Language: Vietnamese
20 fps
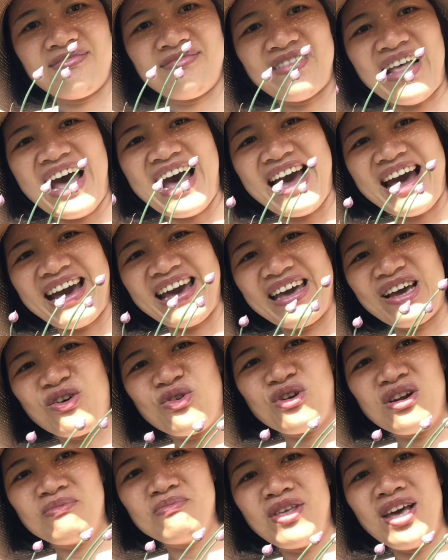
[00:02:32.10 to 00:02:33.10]
đây cô
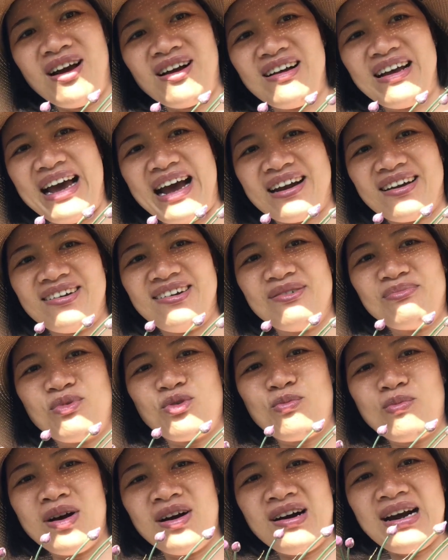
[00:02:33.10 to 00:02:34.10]
nông dân gặt được
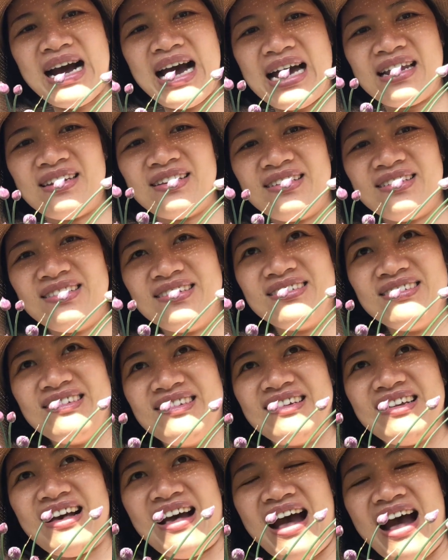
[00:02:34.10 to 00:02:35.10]
một mớ hành
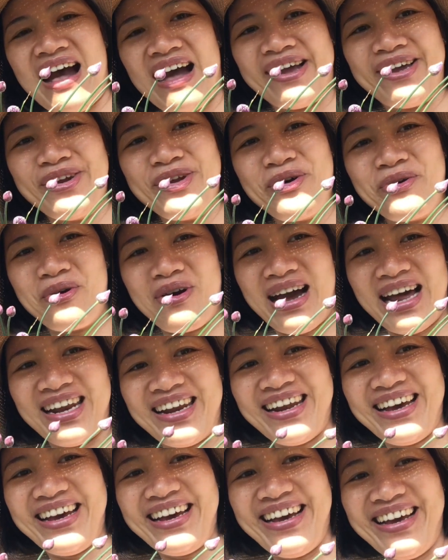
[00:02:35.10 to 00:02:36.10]
hai đô hành
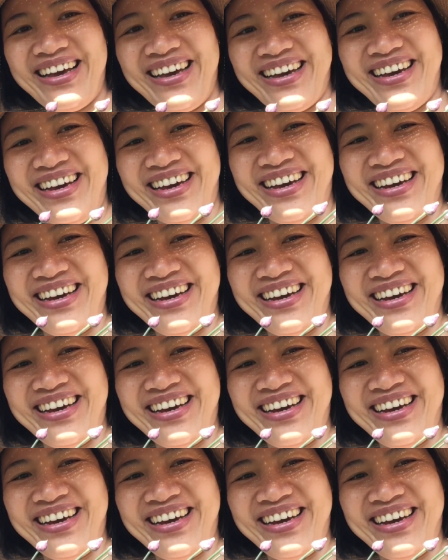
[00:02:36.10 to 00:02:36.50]
đây